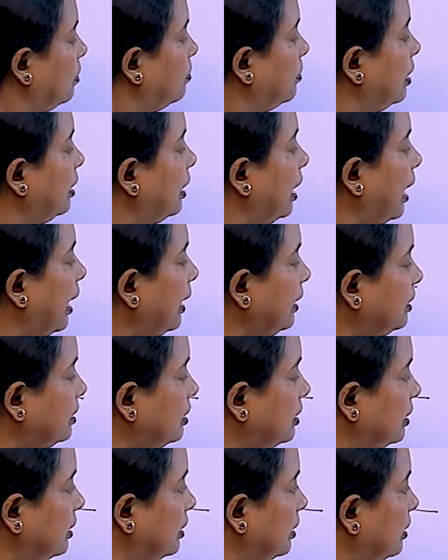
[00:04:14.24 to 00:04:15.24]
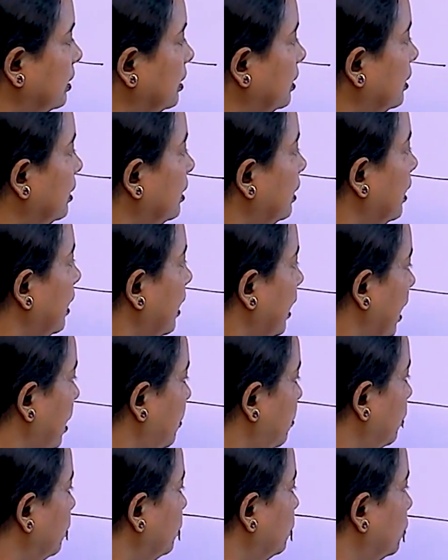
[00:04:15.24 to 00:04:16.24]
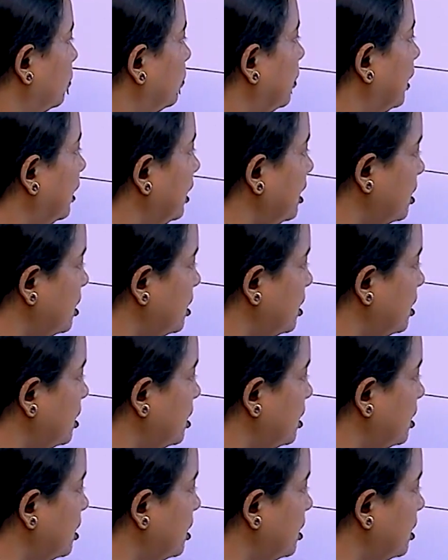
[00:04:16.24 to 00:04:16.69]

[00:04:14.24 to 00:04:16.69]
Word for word: তার মান আই থ্রি এবং তোমরা